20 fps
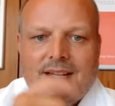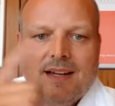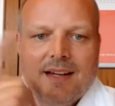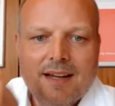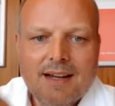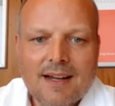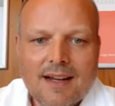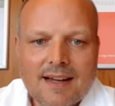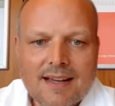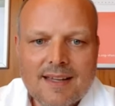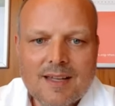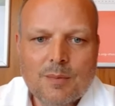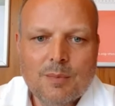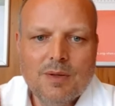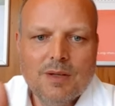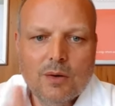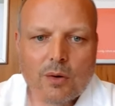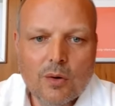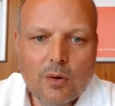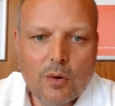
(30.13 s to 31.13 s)
Hi, ich bin
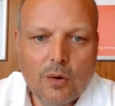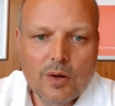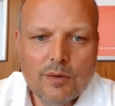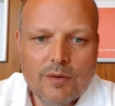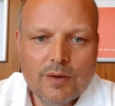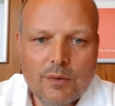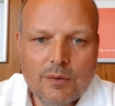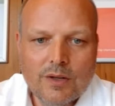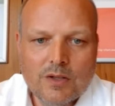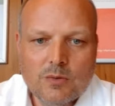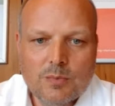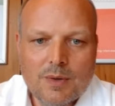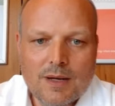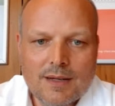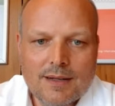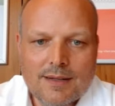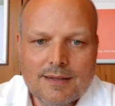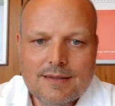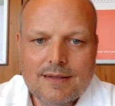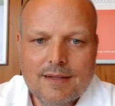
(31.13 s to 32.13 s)
Jochen Hollweg und als
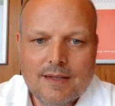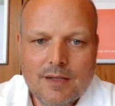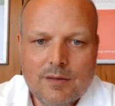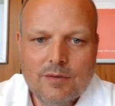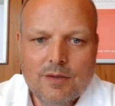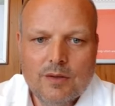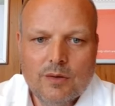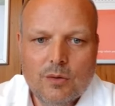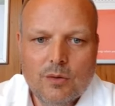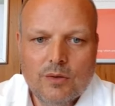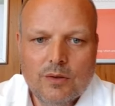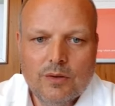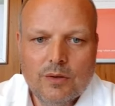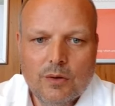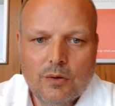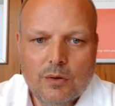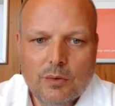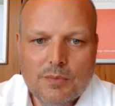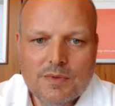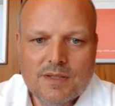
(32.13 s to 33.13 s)
Sparkassler helfe ich Kunden rund
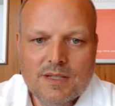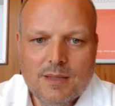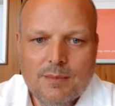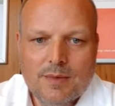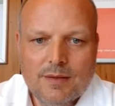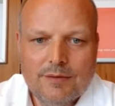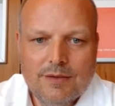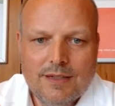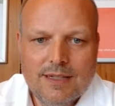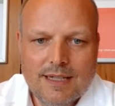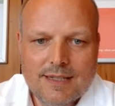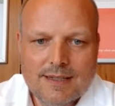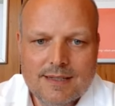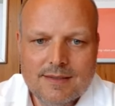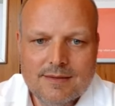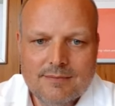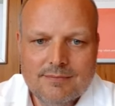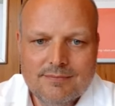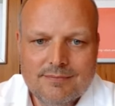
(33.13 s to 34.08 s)
ums Thema Finanzen.